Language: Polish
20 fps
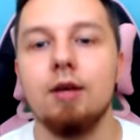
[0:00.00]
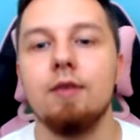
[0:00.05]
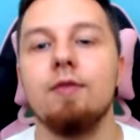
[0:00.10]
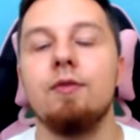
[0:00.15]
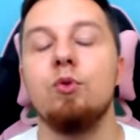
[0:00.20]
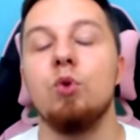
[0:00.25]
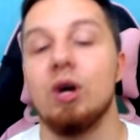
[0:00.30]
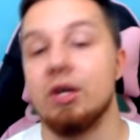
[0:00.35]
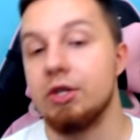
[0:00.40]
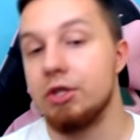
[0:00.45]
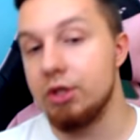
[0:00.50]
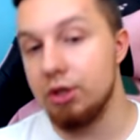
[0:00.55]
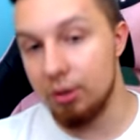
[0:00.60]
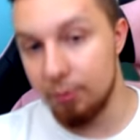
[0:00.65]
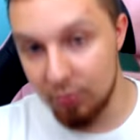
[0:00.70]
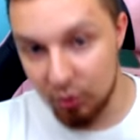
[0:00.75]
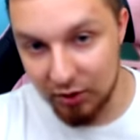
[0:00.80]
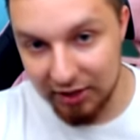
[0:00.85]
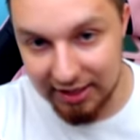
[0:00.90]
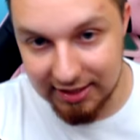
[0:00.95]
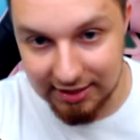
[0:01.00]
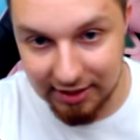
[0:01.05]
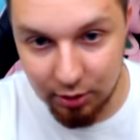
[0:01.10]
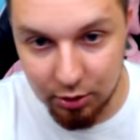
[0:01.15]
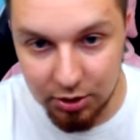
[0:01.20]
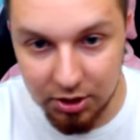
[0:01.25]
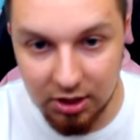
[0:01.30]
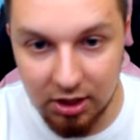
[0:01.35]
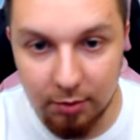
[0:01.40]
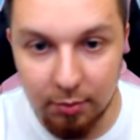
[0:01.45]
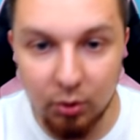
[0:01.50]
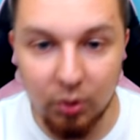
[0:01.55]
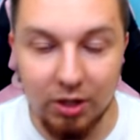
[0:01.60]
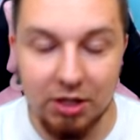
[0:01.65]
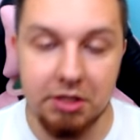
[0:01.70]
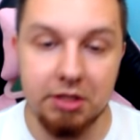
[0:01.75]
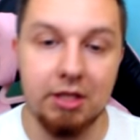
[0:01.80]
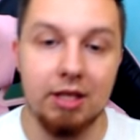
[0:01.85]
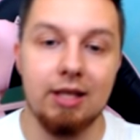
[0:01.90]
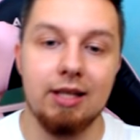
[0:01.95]
Właśnie, była na zakończenie, była.
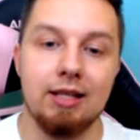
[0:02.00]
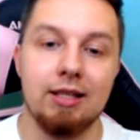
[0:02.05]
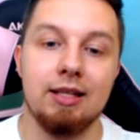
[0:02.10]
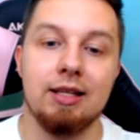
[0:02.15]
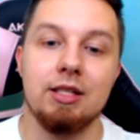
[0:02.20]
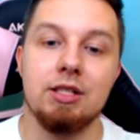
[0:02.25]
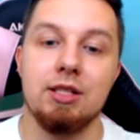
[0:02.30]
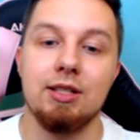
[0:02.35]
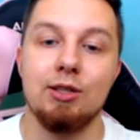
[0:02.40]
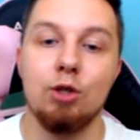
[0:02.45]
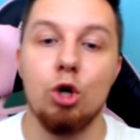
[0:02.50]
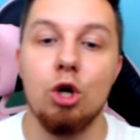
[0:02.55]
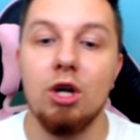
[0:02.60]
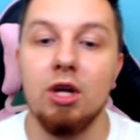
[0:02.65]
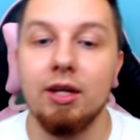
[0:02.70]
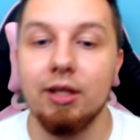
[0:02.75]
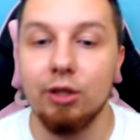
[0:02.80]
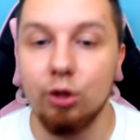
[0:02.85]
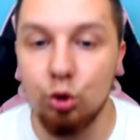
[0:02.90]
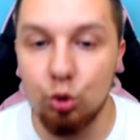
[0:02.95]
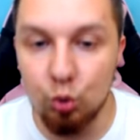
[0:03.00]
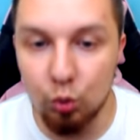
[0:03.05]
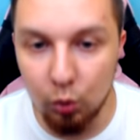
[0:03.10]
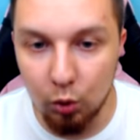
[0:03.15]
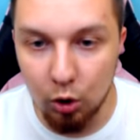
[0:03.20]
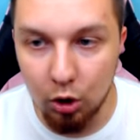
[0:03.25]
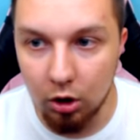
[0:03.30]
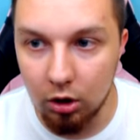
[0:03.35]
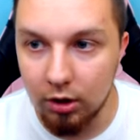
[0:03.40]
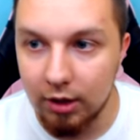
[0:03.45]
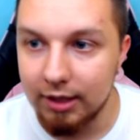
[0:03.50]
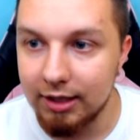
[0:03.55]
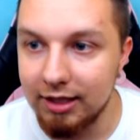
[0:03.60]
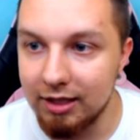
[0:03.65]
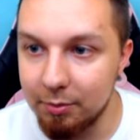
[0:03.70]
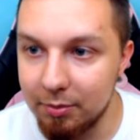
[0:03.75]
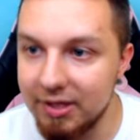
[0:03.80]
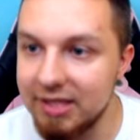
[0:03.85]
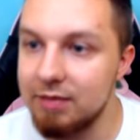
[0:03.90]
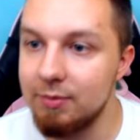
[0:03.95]
4.11 to długo
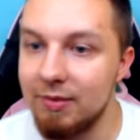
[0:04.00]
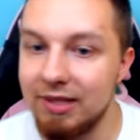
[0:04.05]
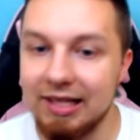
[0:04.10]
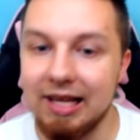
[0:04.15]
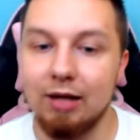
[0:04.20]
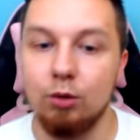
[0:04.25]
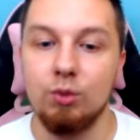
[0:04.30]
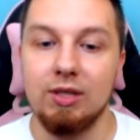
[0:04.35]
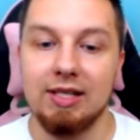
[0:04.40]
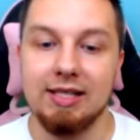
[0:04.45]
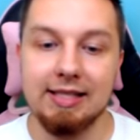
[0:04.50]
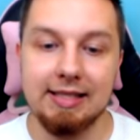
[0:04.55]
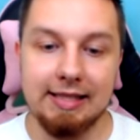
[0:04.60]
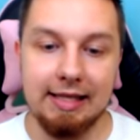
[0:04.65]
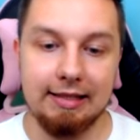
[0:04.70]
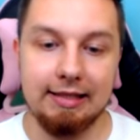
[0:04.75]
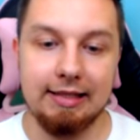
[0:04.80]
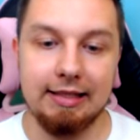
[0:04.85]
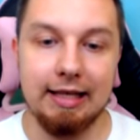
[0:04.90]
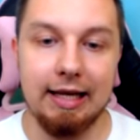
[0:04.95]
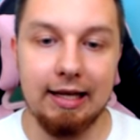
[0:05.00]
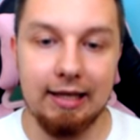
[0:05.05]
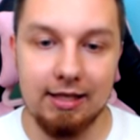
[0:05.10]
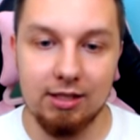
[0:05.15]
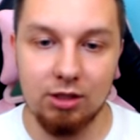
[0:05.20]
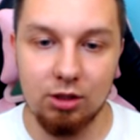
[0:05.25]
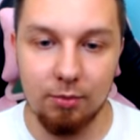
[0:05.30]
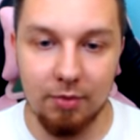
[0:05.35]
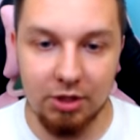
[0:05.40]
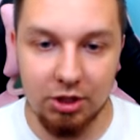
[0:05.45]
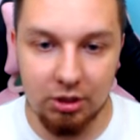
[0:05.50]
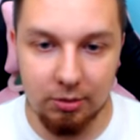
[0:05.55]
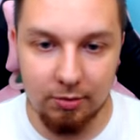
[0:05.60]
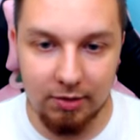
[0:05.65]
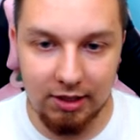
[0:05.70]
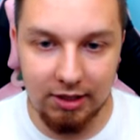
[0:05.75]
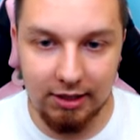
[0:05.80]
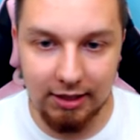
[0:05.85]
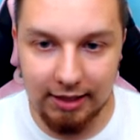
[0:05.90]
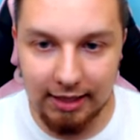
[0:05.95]
i bez medalu niestety, ale
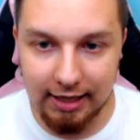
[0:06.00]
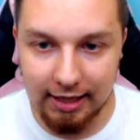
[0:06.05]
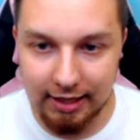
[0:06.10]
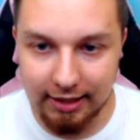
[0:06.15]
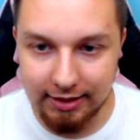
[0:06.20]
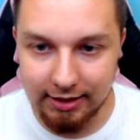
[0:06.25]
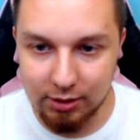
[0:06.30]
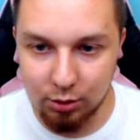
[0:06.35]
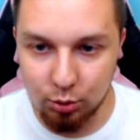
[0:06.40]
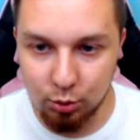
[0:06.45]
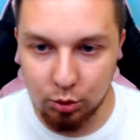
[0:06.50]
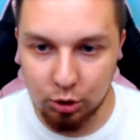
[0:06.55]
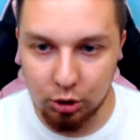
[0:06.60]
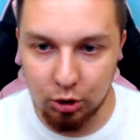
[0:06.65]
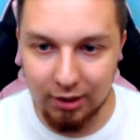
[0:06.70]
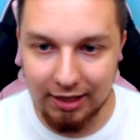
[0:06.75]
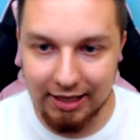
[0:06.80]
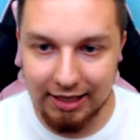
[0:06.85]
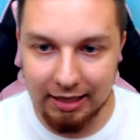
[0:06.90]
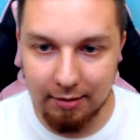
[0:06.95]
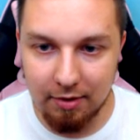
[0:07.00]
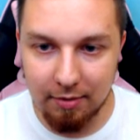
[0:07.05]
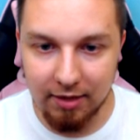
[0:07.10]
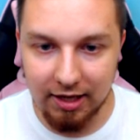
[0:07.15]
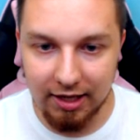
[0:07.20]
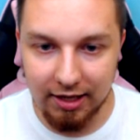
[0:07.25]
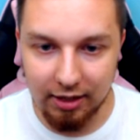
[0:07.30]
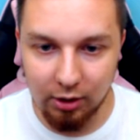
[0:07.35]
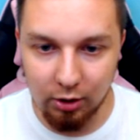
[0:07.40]
zobaczymy jaka jest już kolejna mapka.